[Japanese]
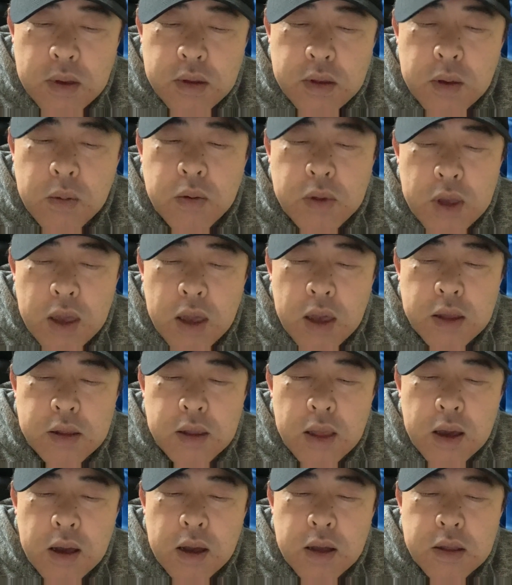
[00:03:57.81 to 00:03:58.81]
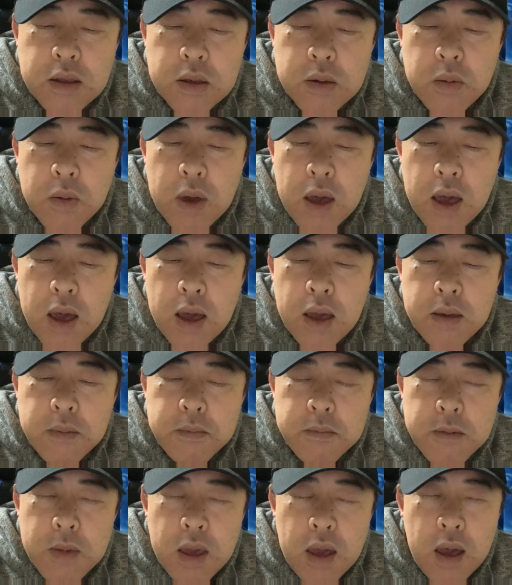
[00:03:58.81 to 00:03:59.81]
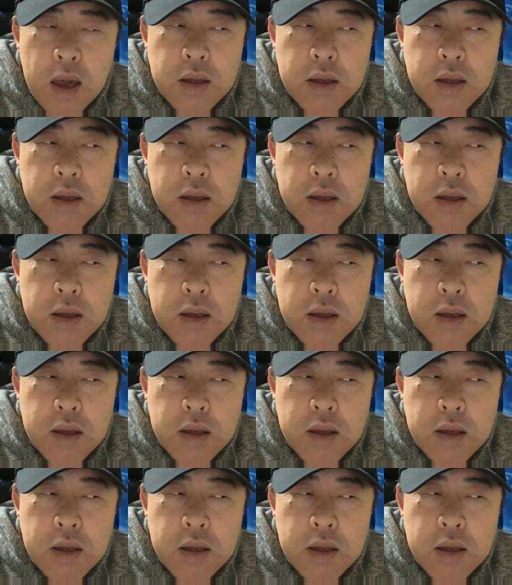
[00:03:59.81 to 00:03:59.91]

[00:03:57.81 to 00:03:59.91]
でもね、中には、あ